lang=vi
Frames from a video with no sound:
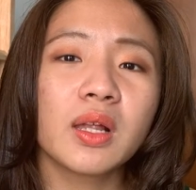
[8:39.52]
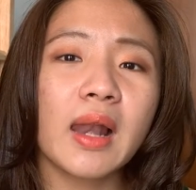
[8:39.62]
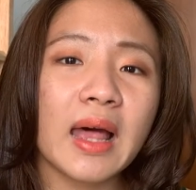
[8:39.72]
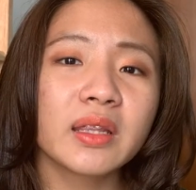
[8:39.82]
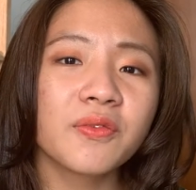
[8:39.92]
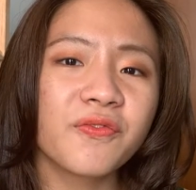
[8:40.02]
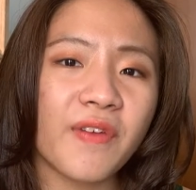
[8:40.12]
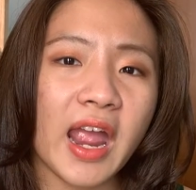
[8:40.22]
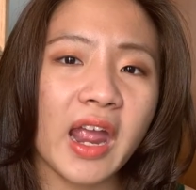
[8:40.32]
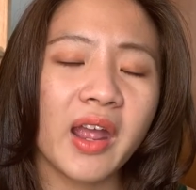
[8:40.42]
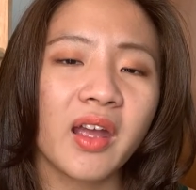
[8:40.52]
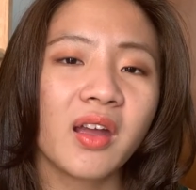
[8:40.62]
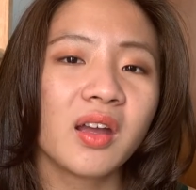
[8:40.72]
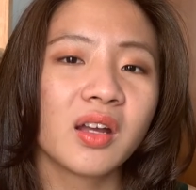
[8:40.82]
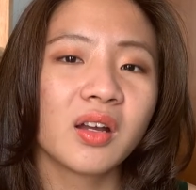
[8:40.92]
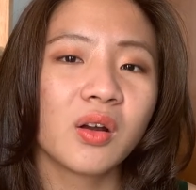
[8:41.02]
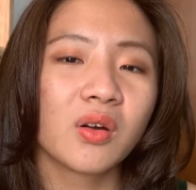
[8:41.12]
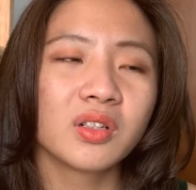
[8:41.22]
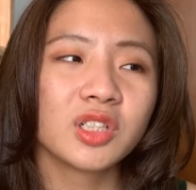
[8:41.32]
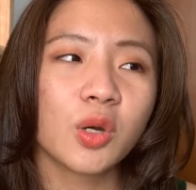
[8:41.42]
The Last Affair
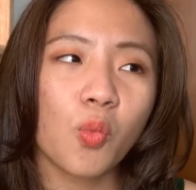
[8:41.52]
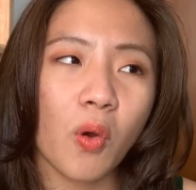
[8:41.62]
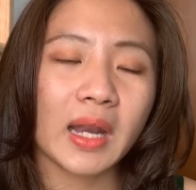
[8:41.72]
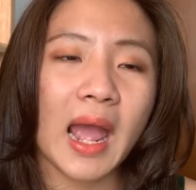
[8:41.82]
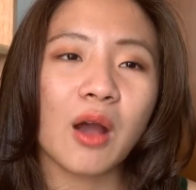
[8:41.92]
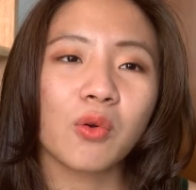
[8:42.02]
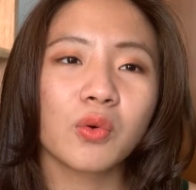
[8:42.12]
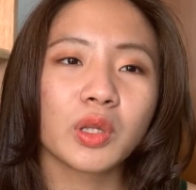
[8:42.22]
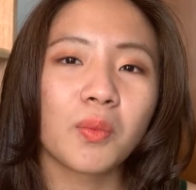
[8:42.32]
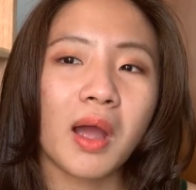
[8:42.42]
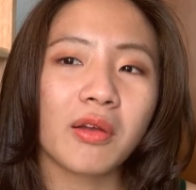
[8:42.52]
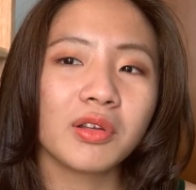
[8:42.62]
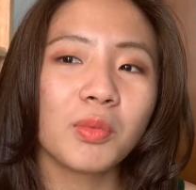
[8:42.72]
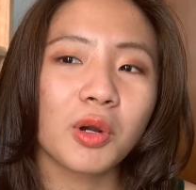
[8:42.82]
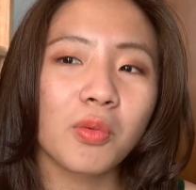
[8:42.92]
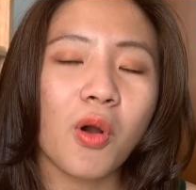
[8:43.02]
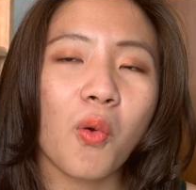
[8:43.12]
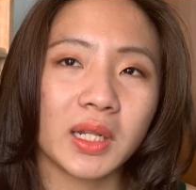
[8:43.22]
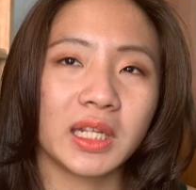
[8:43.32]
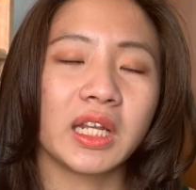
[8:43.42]
trông hoàn hảo của sống hoàn nhưng mà cũng có
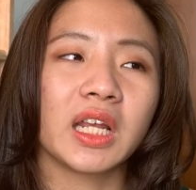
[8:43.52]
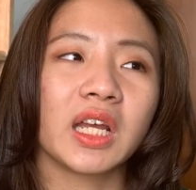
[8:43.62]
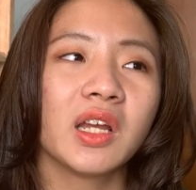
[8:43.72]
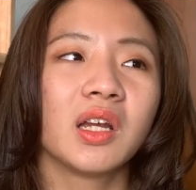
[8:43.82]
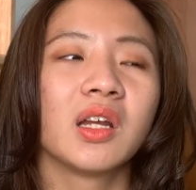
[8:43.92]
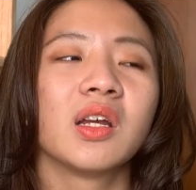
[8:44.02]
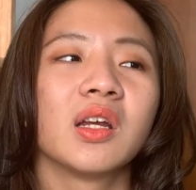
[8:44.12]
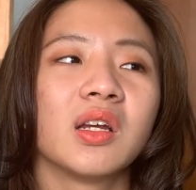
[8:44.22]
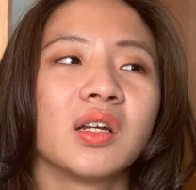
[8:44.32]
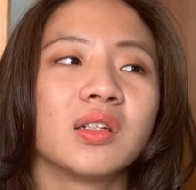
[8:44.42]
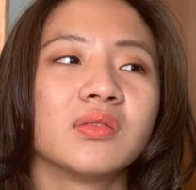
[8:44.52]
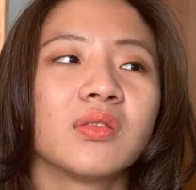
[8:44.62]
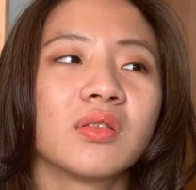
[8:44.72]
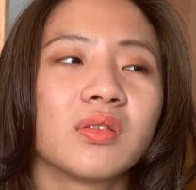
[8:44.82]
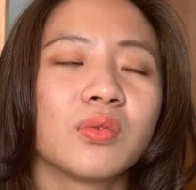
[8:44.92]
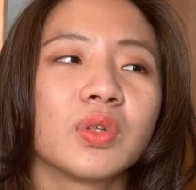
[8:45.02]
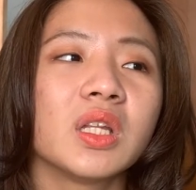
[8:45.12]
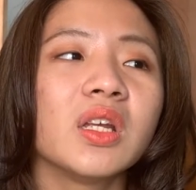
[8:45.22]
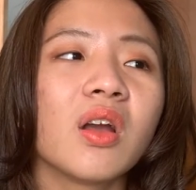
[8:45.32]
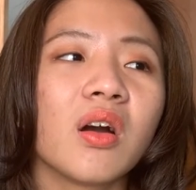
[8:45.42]
ngoại tình này cuốn
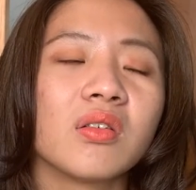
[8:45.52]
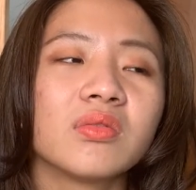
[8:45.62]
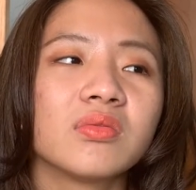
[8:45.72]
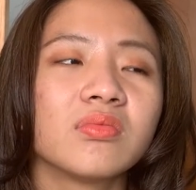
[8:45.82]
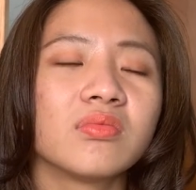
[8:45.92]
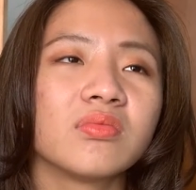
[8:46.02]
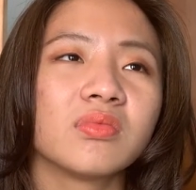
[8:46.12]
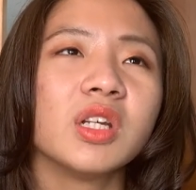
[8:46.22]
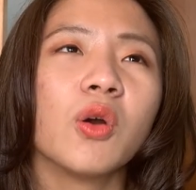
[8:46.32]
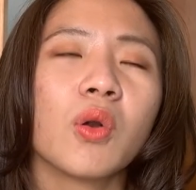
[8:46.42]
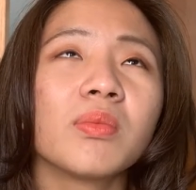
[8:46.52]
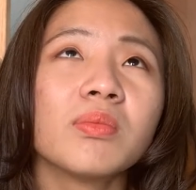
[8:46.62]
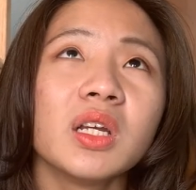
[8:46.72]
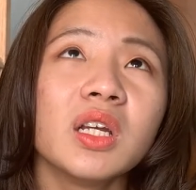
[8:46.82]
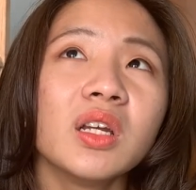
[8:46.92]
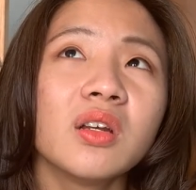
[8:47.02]
nghĩ nhở ừ, nhiều lắm ý